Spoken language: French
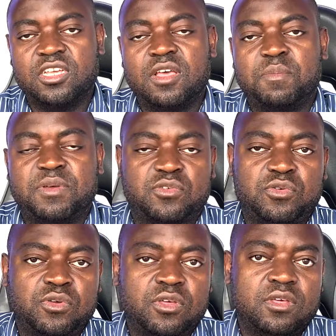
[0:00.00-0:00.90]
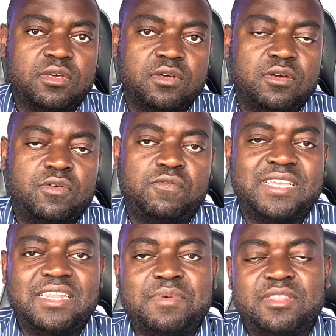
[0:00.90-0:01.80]
Parce que euh, vous
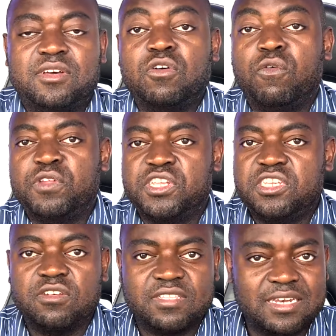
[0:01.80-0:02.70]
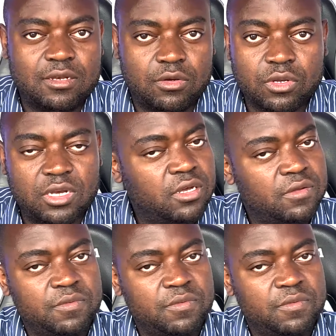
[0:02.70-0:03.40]
allez maintenant réfléchir en cette langue-là.